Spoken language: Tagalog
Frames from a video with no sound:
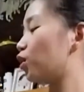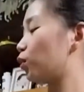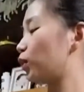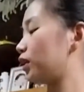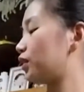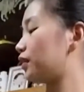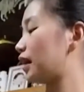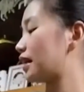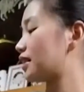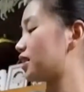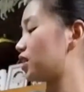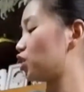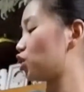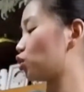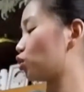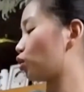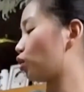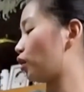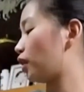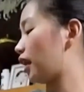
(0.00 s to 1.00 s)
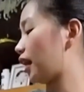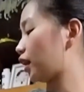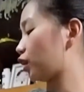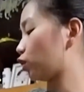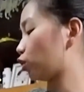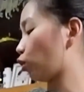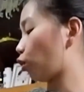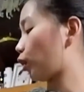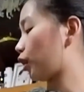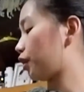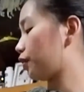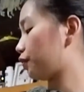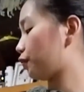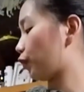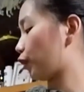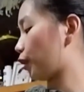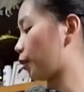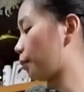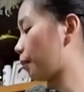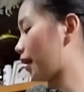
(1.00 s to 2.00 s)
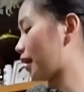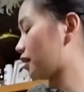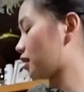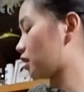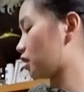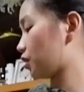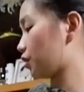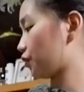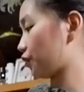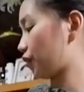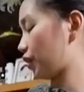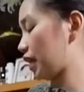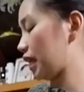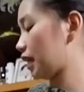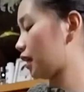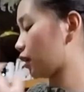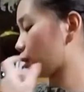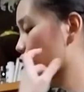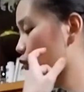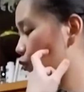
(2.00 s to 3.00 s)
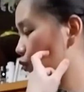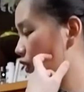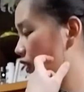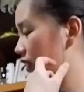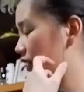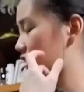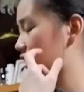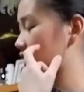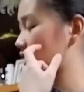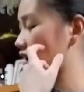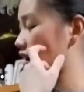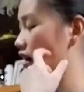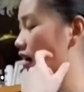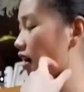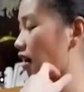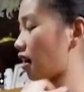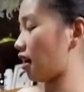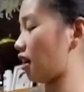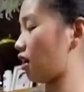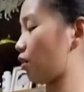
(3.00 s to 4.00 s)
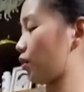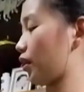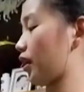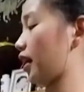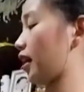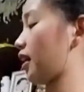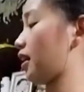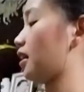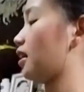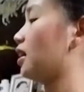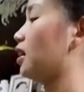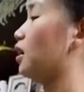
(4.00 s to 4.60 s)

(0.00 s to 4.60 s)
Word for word: With residue collector for mess-free cooking. Ah, okay.